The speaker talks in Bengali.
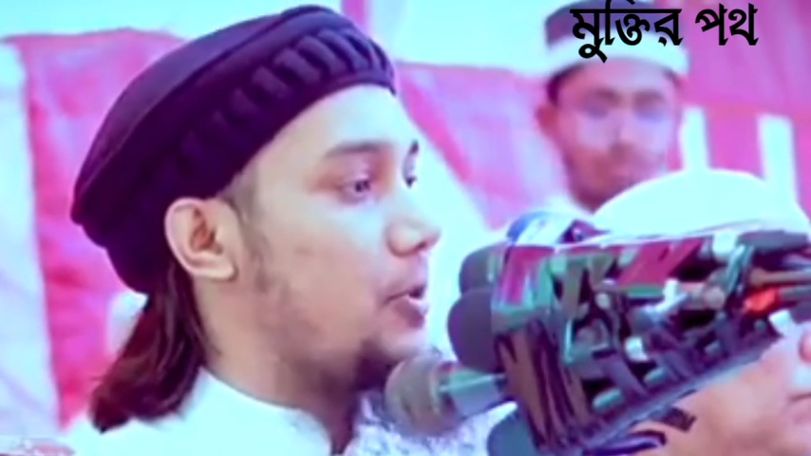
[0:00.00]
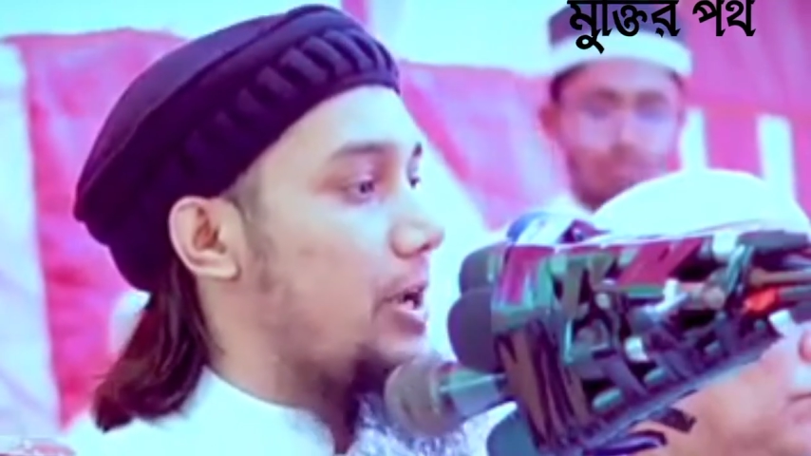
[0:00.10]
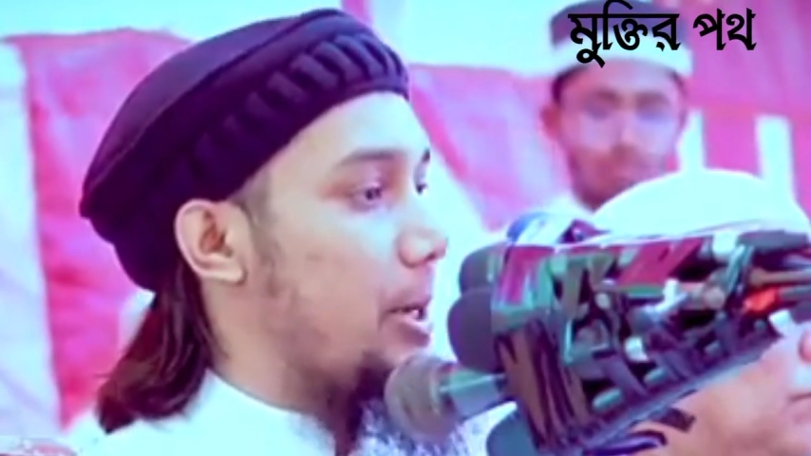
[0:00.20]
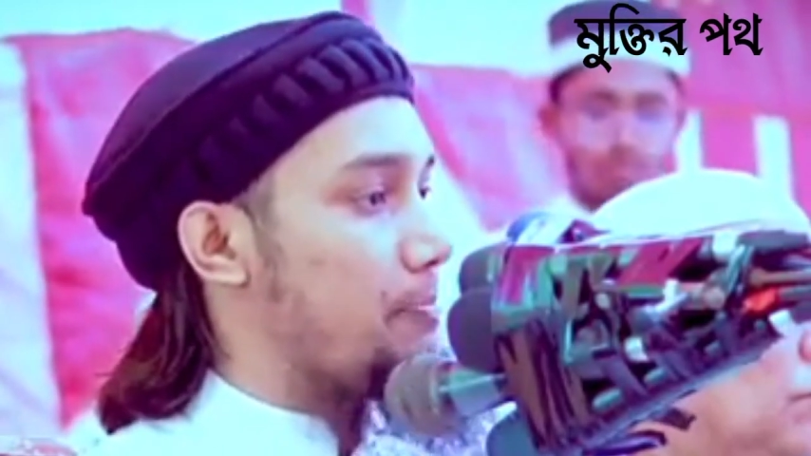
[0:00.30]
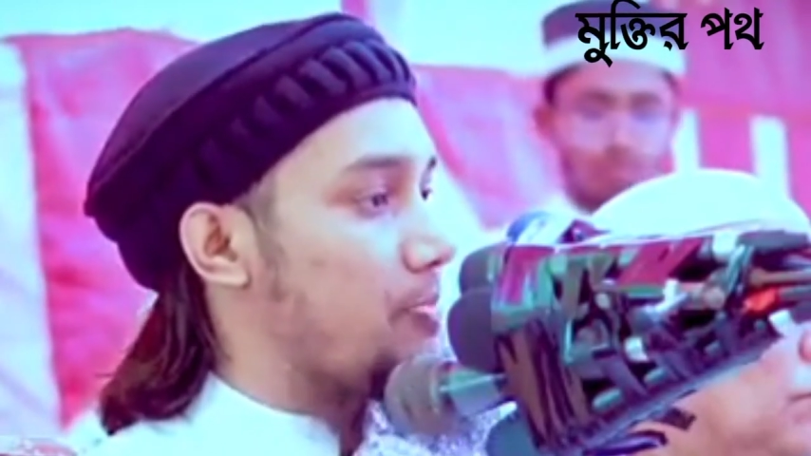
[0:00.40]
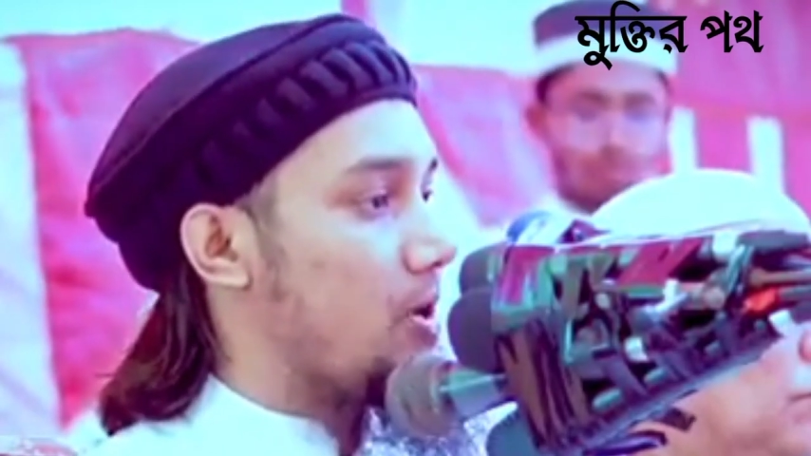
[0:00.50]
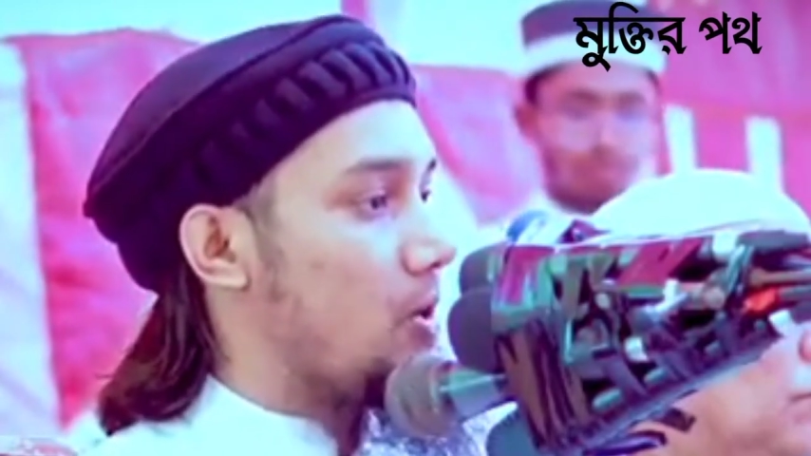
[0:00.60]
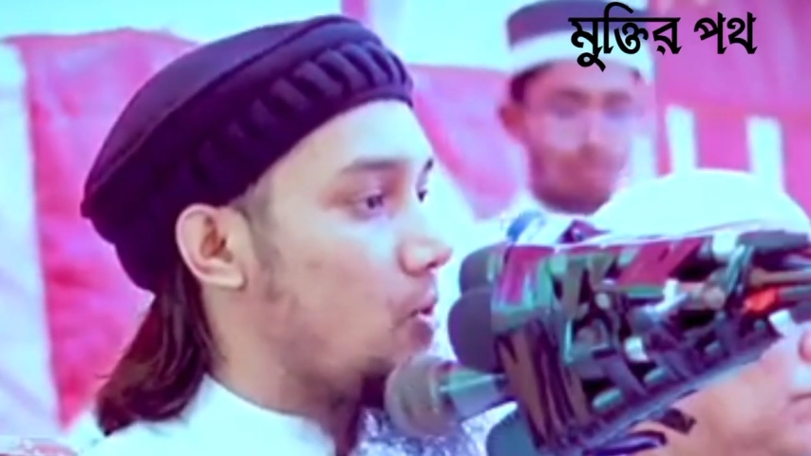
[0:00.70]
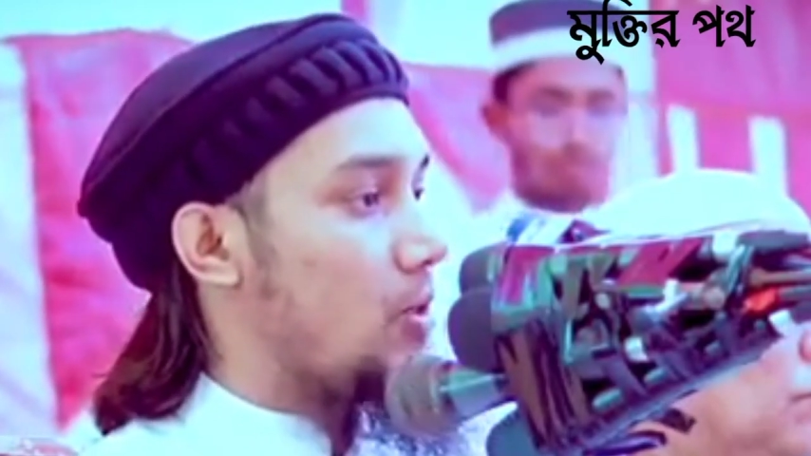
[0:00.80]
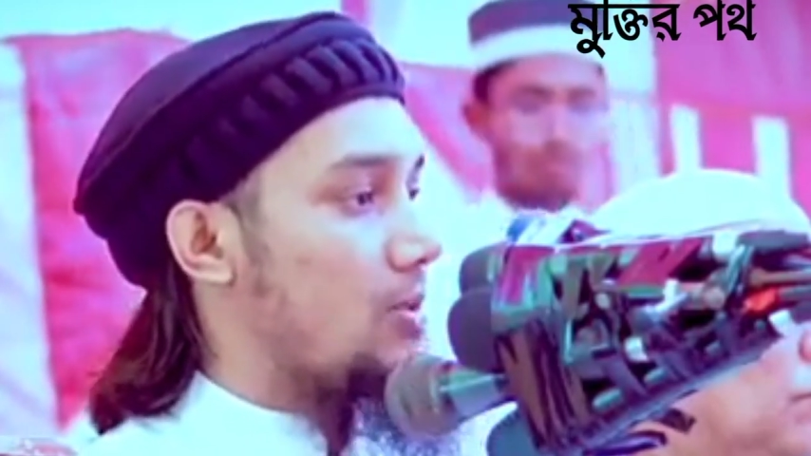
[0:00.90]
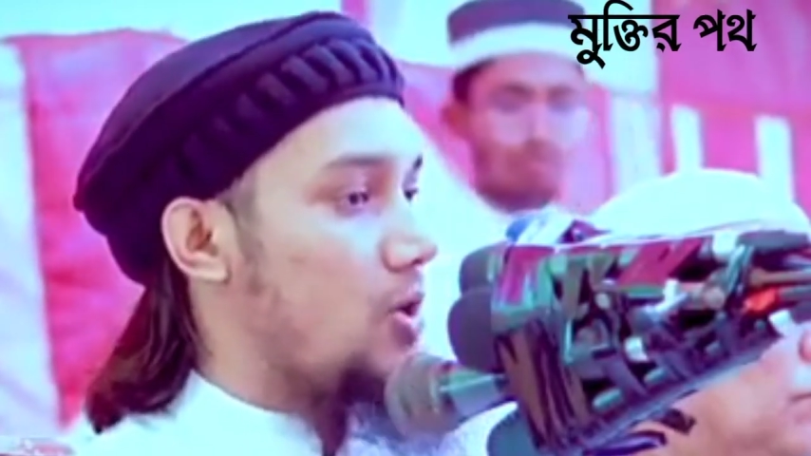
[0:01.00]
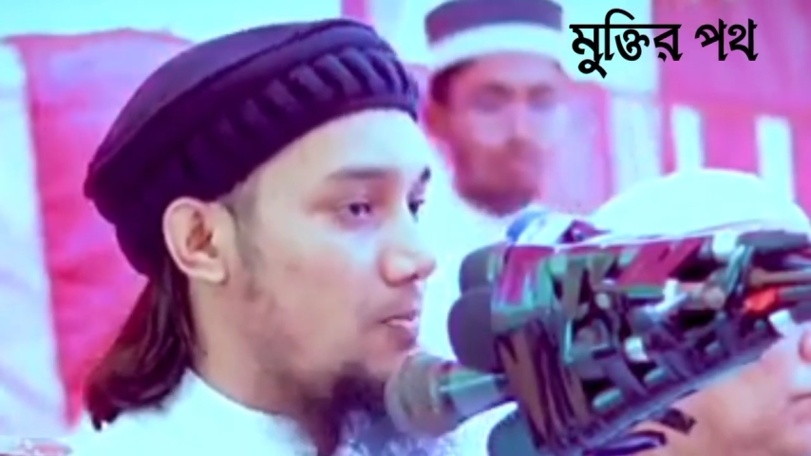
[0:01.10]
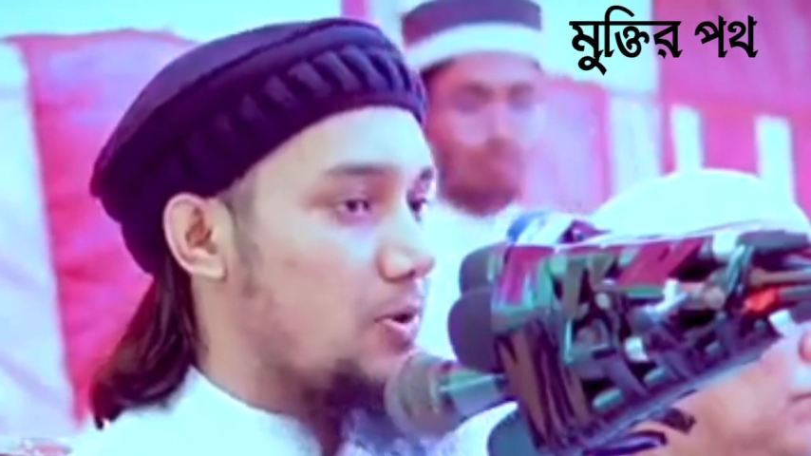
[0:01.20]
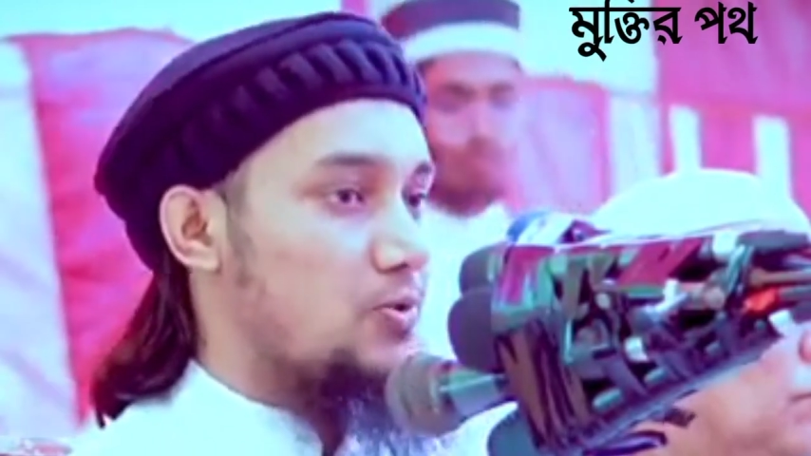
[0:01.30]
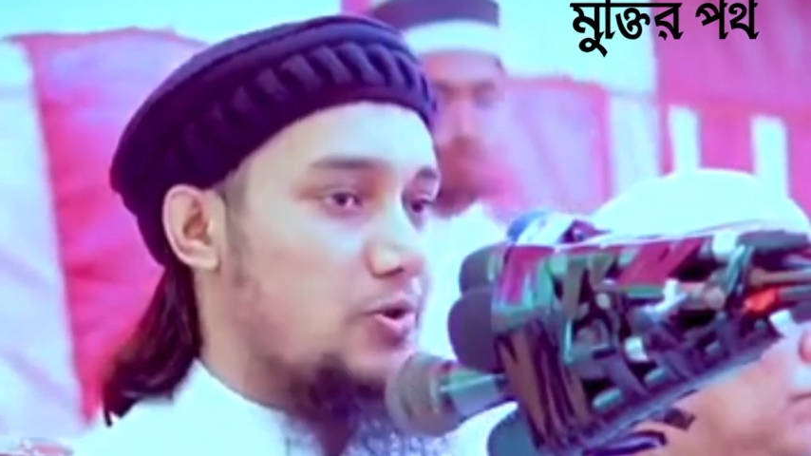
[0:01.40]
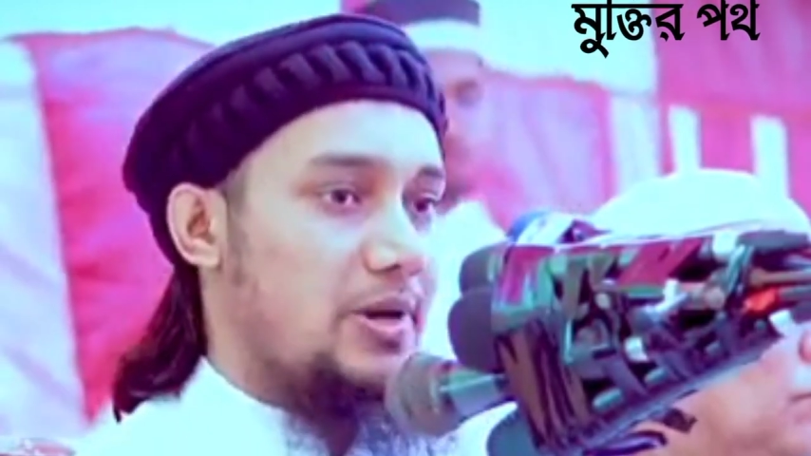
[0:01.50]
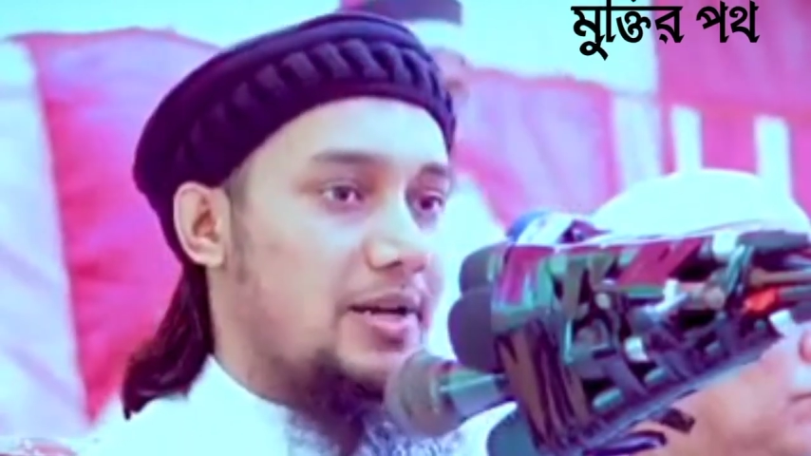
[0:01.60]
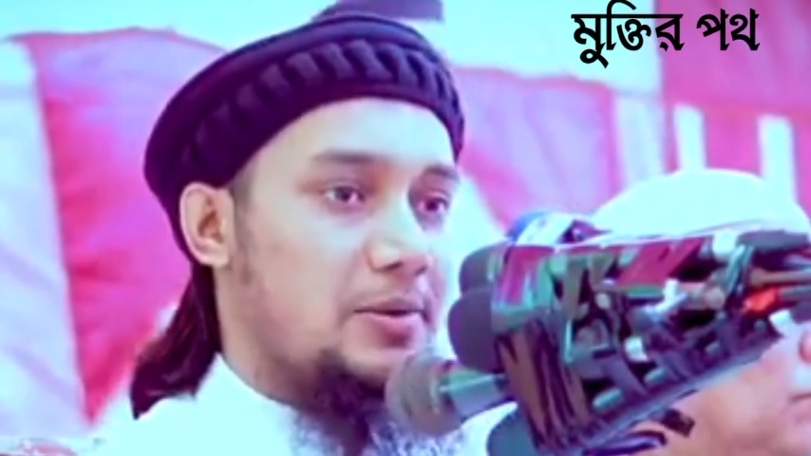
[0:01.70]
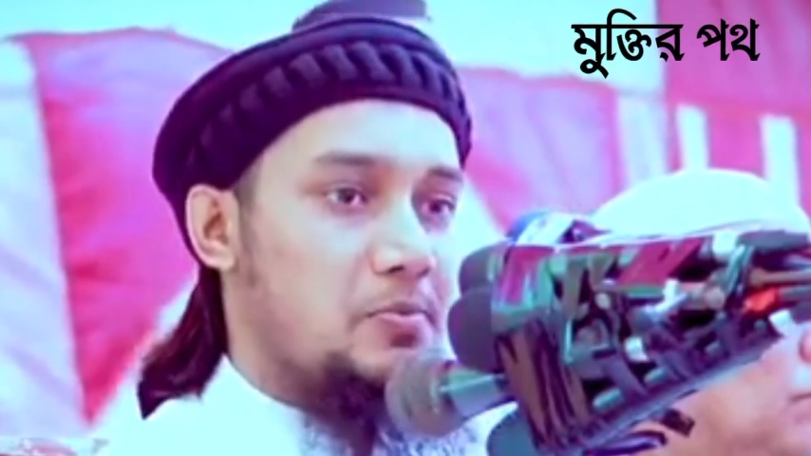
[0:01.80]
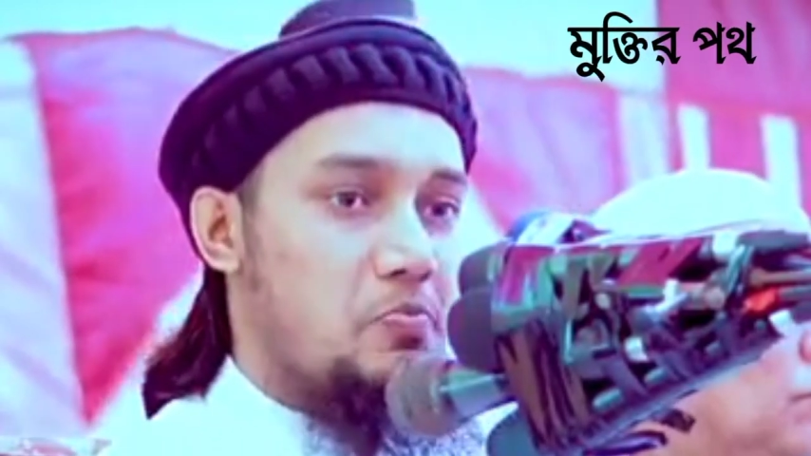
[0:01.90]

পড়ে ওকে মহব্বত করবেন